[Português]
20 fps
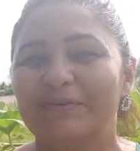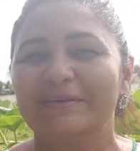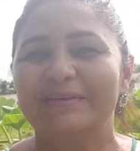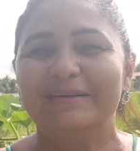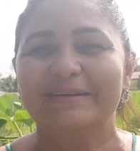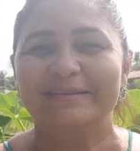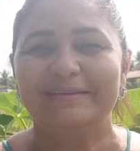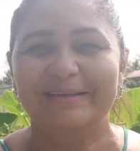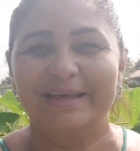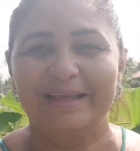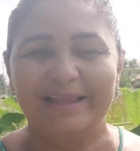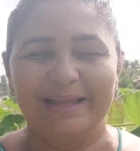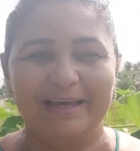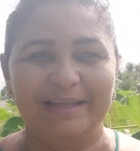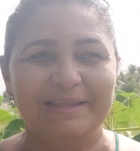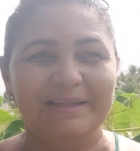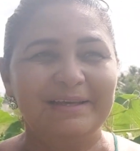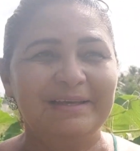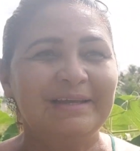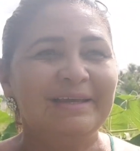fazer a
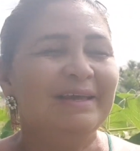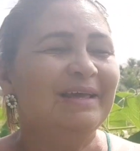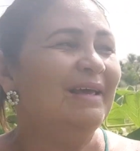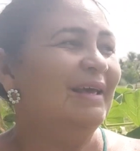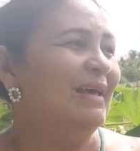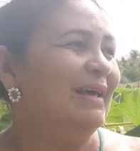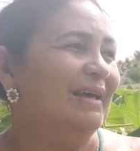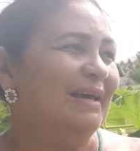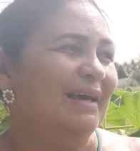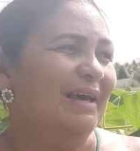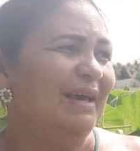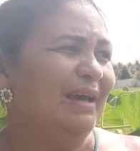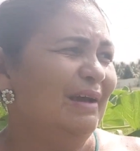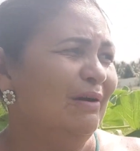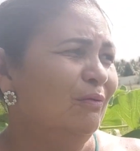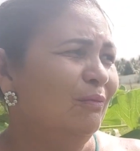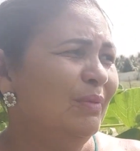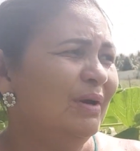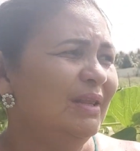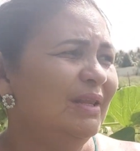salada.
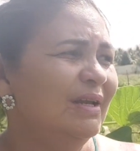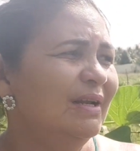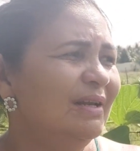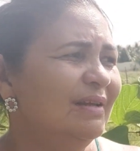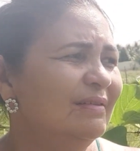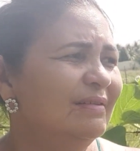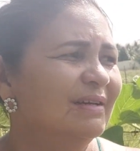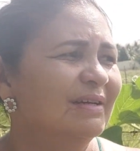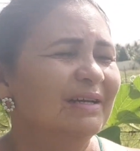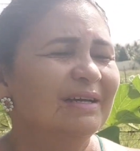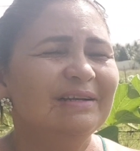É uma delícia